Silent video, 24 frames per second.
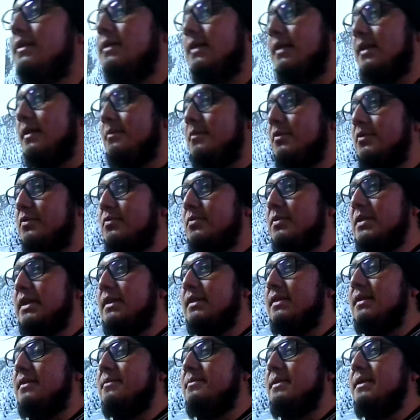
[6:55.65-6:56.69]
Tenemos una
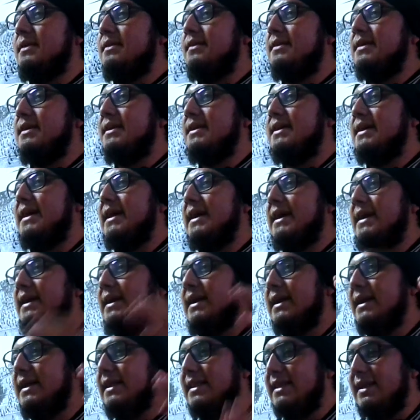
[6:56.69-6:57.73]
entrevista a
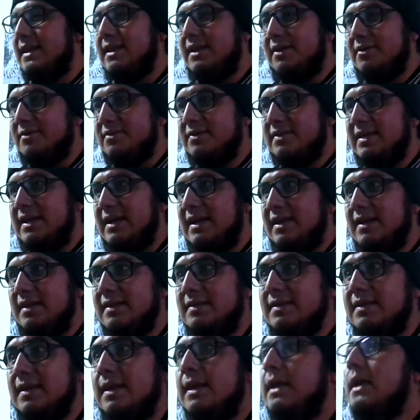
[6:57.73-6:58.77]
Natalie González.
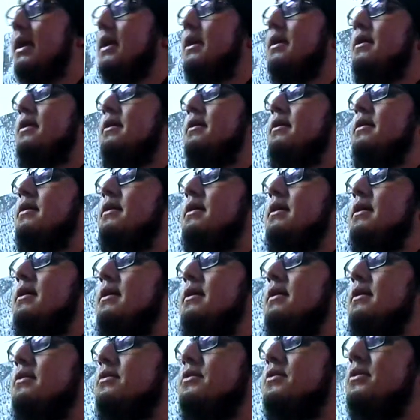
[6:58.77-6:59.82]

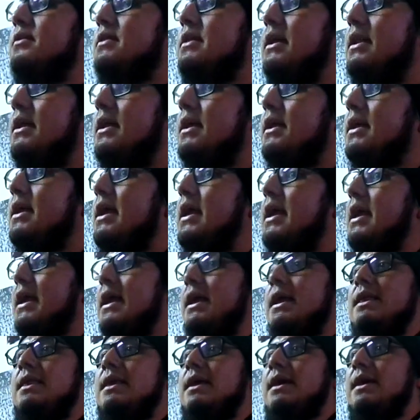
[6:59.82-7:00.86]
Les contaré que
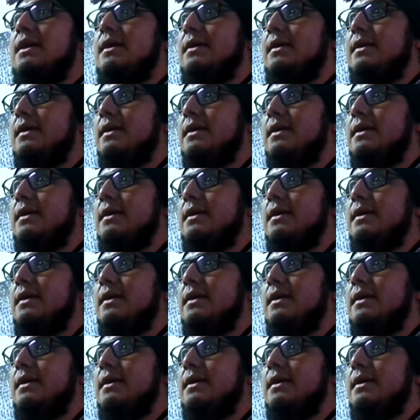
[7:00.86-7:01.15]
ella